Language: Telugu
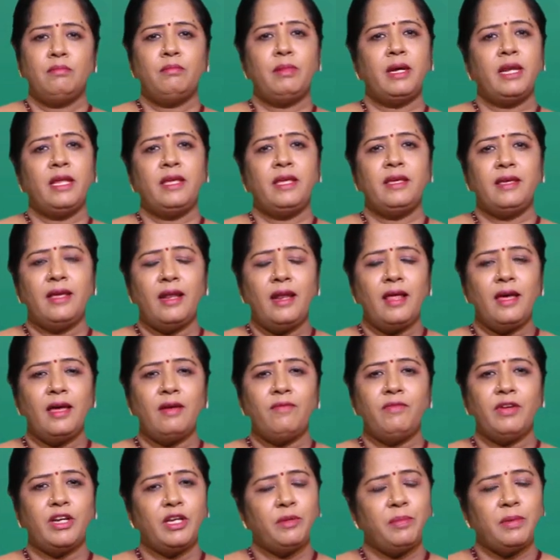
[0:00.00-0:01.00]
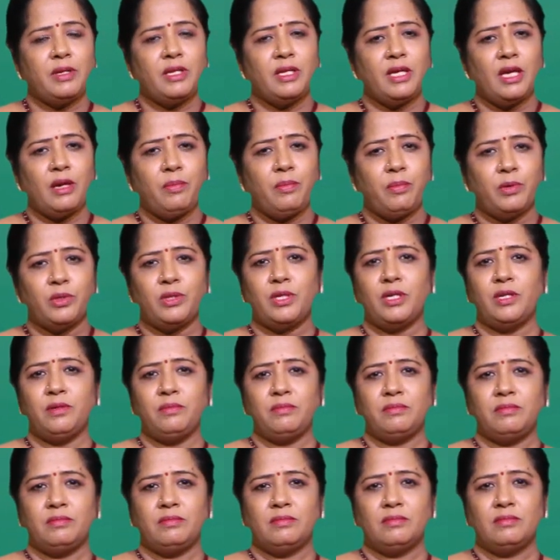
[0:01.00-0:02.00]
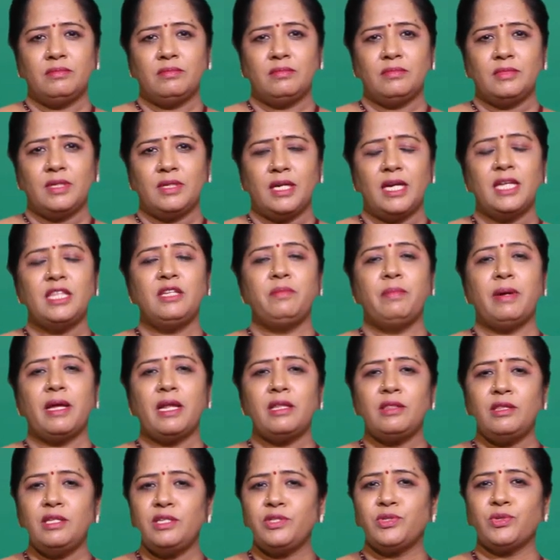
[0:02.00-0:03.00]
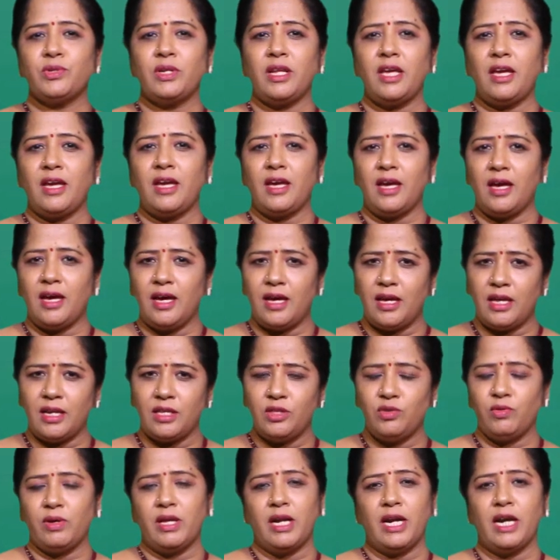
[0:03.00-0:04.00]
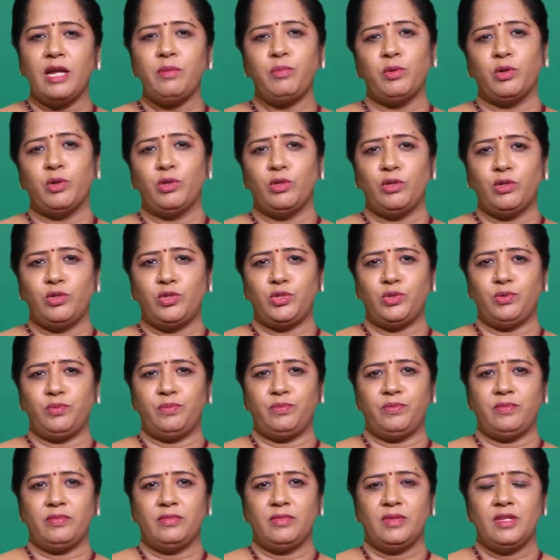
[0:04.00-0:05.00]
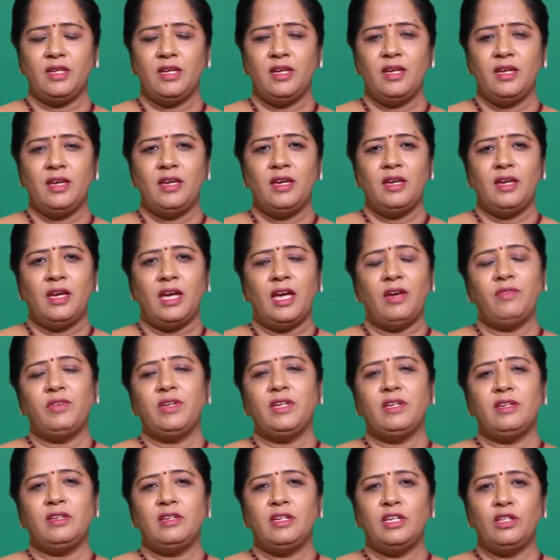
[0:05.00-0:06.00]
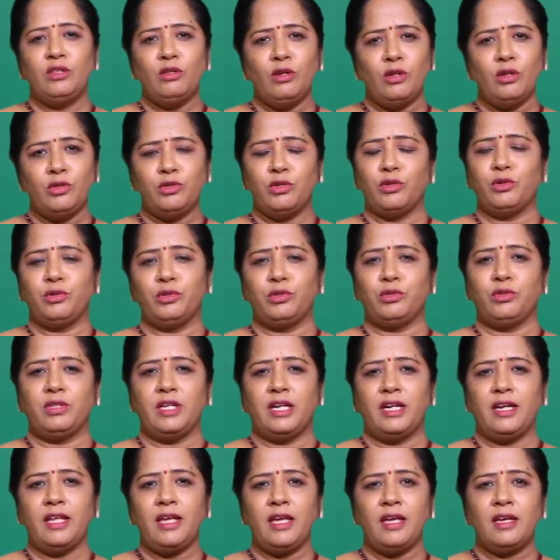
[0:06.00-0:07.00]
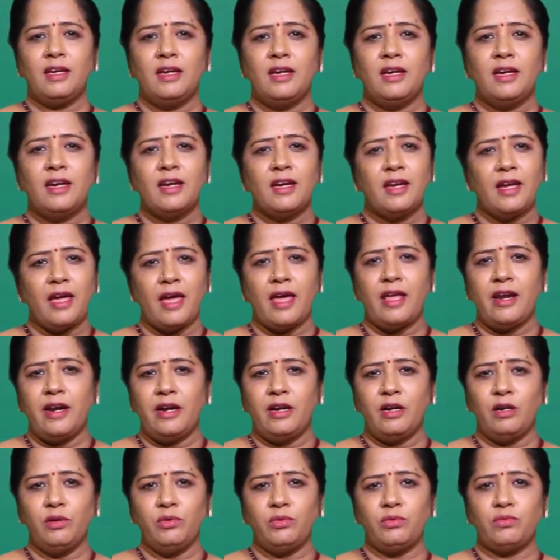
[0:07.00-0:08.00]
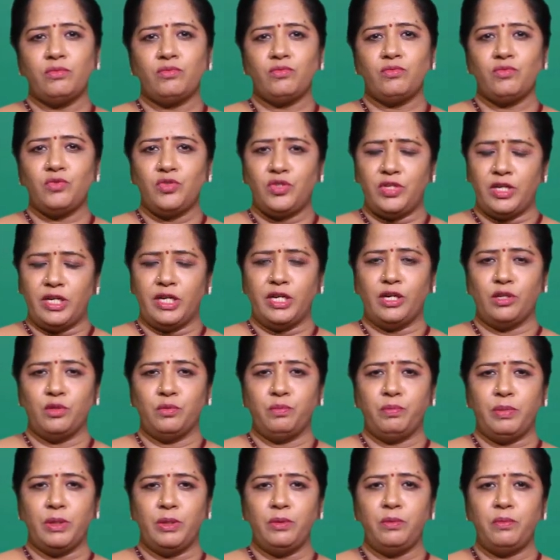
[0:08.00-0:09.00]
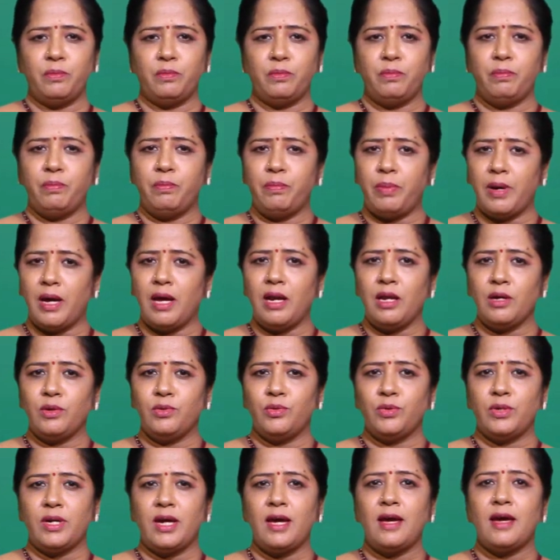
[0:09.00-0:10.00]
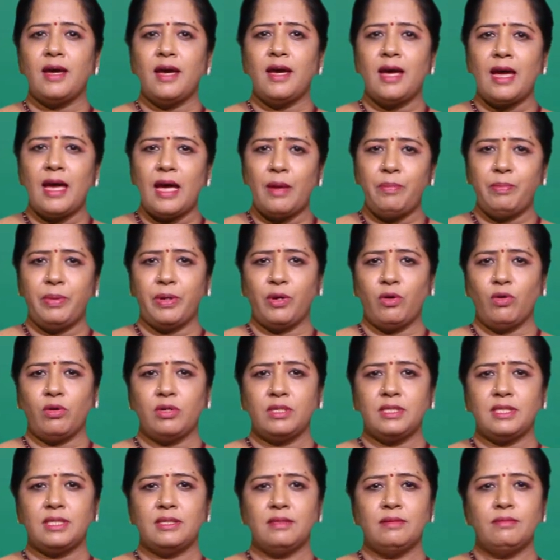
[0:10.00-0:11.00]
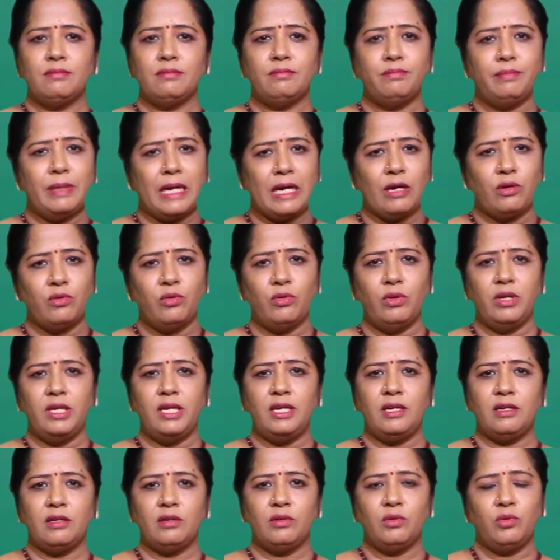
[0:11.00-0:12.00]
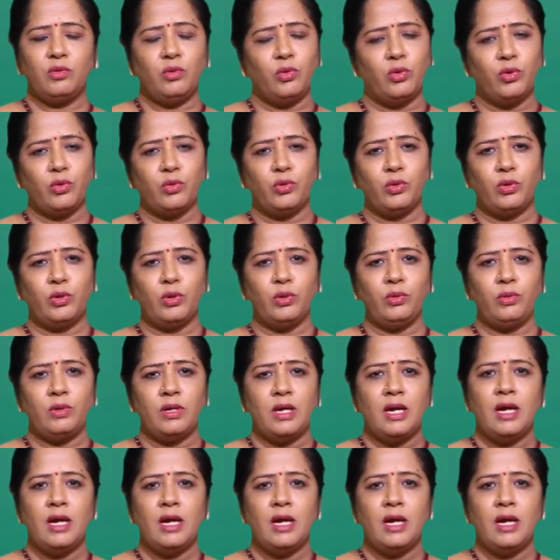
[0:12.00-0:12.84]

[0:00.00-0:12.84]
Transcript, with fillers: మరి ఎలా విటమిన్ ఏ పొందడం అది మనం తీసుకునే ఆహారం ద్వారానే పొందవచ్చు అవి ఎందులో దొరుకుతుందంటే క్యారెట్లు చిలగడదుంపలు పాలకూర ఆప్రికాట్స్ బ్రకోలీ కోడిగుడ్లు